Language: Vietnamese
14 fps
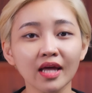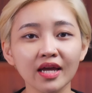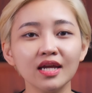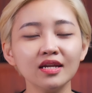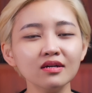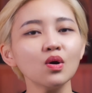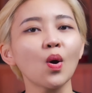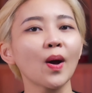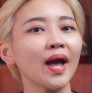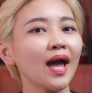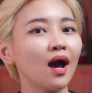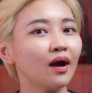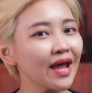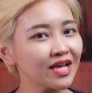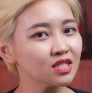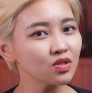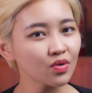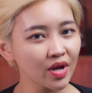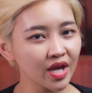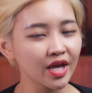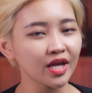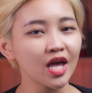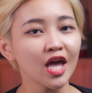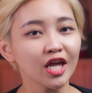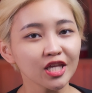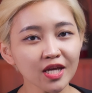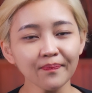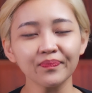thì nước hoa ở đây xuất hiện
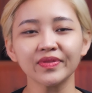giúp